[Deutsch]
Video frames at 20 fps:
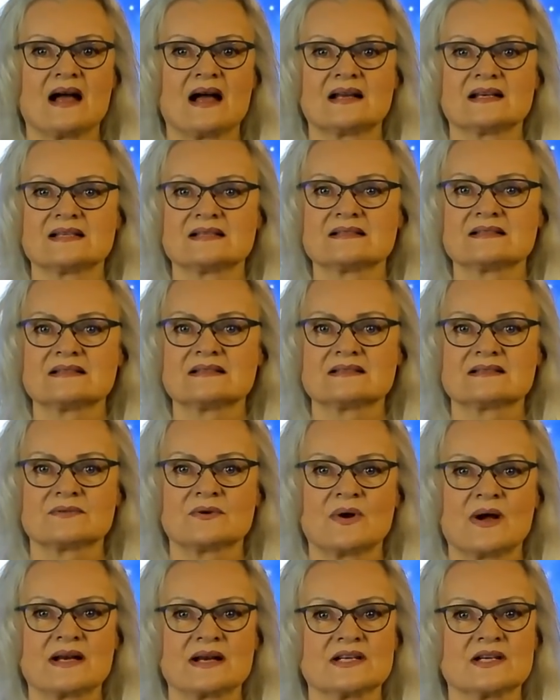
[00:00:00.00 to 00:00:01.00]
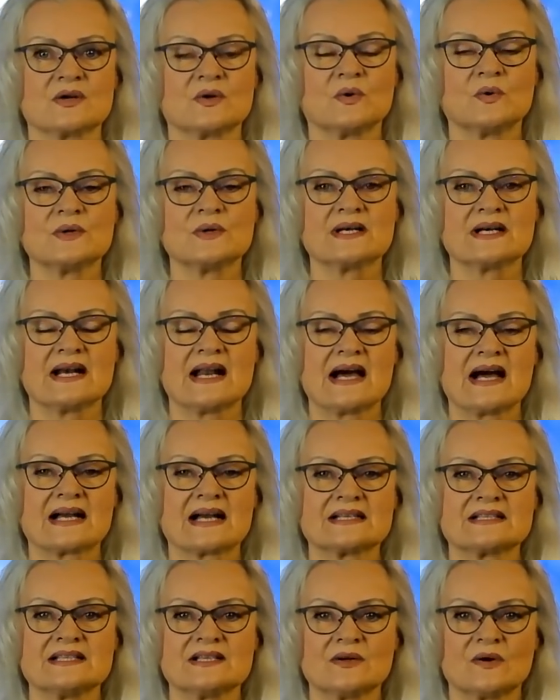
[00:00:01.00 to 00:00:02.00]
Das ist so die
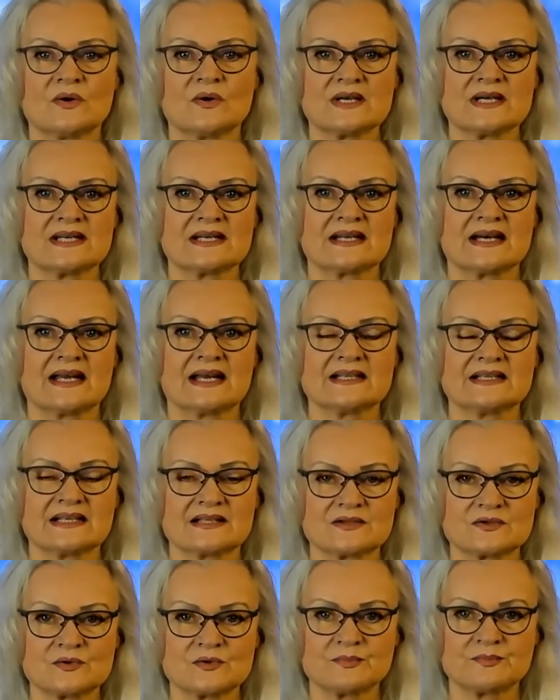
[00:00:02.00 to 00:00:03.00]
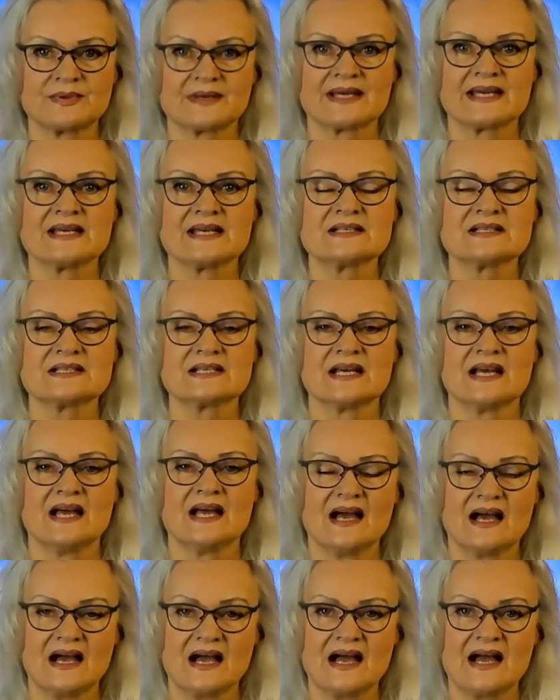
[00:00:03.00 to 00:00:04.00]
Grundlage, die euch dann dazu bringt,
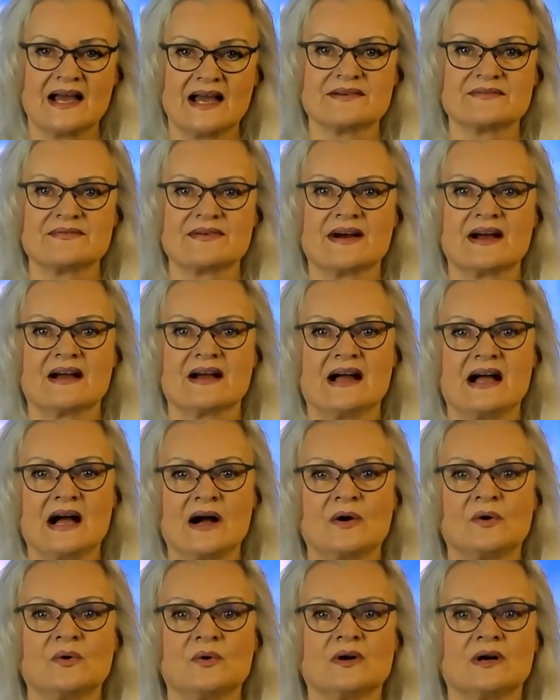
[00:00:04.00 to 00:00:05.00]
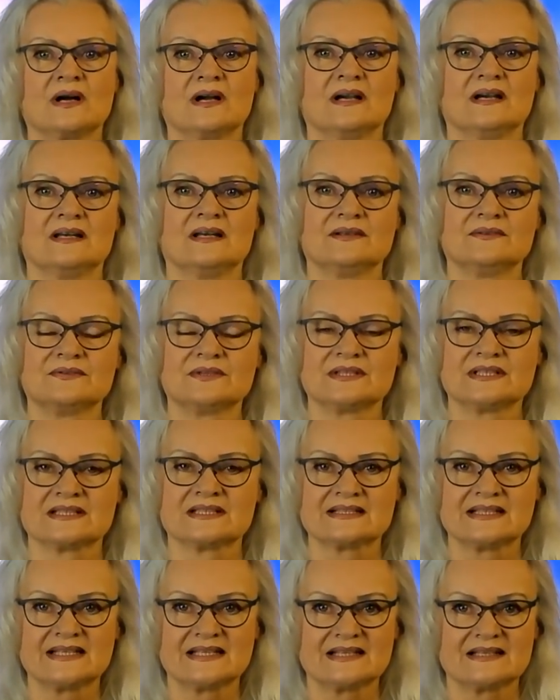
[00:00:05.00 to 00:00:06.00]
einfach auch für
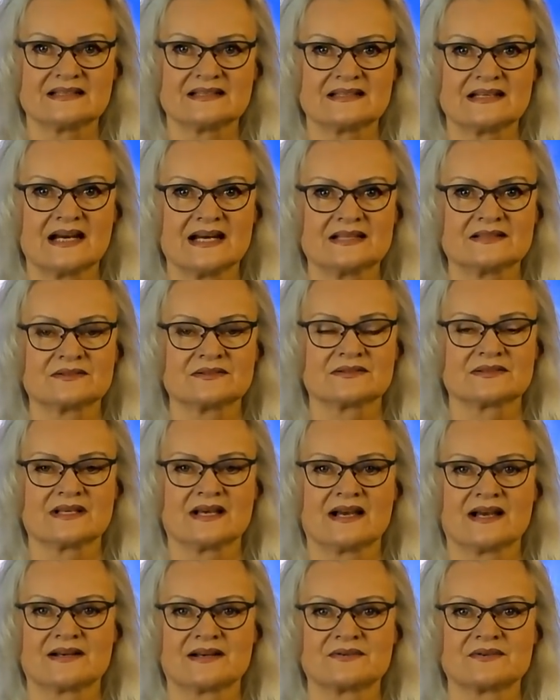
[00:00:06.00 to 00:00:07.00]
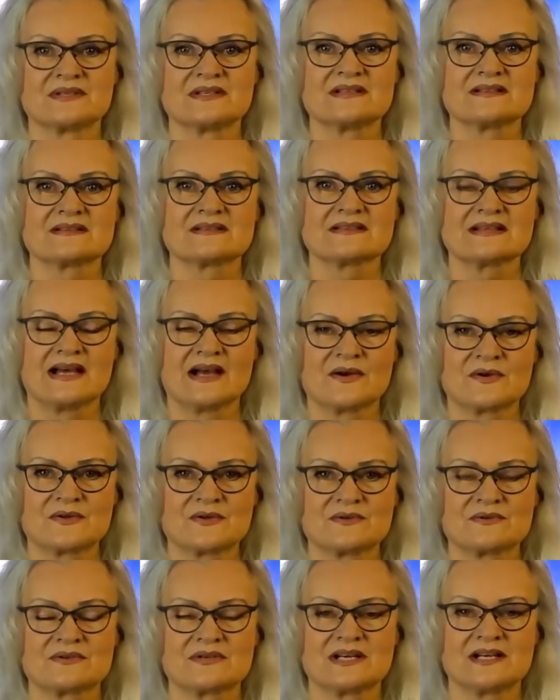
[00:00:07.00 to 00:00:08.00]
das Licht da zu sein und dieses
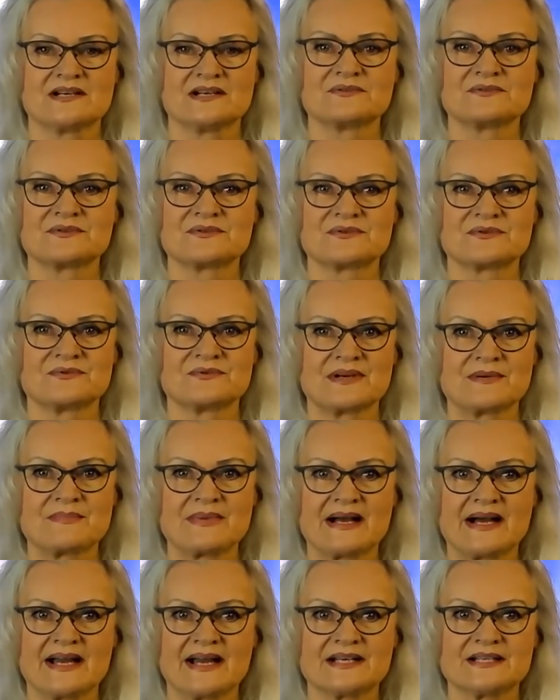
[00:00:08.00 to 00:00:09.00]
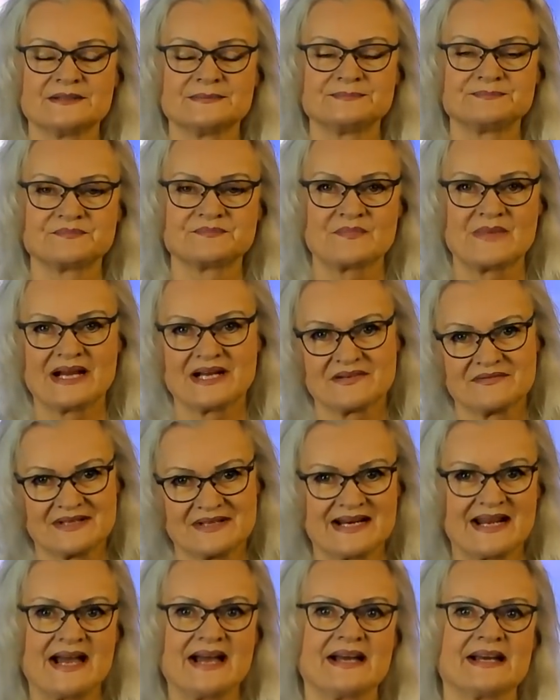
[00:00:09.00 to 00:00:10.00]
auszudehnen und zu verbreiten. Machen wir
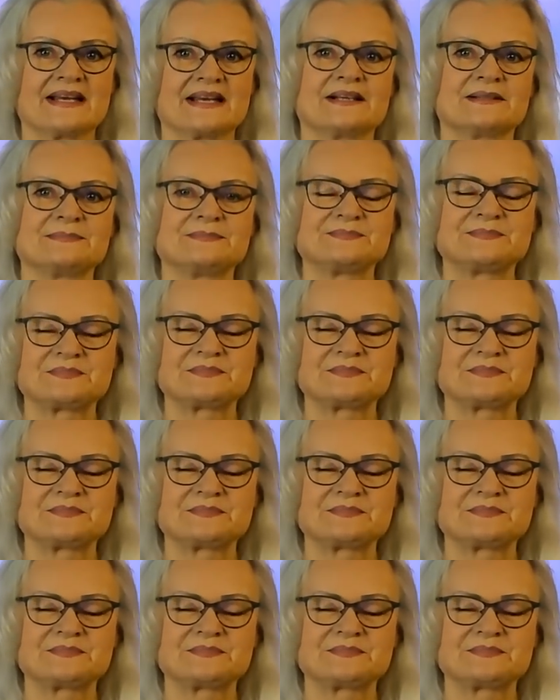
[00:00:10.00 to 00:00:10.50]
nachher.